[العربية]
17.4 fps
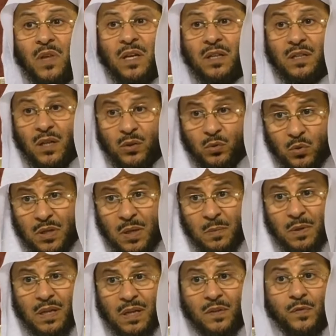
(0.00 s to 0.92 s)
يأتون
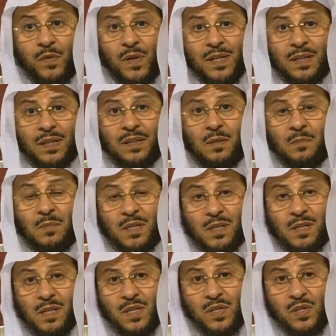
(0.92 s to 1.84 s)
بكفارة
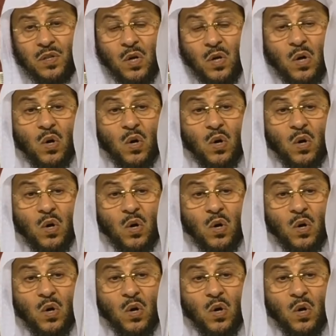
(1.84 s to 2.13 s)
المجلس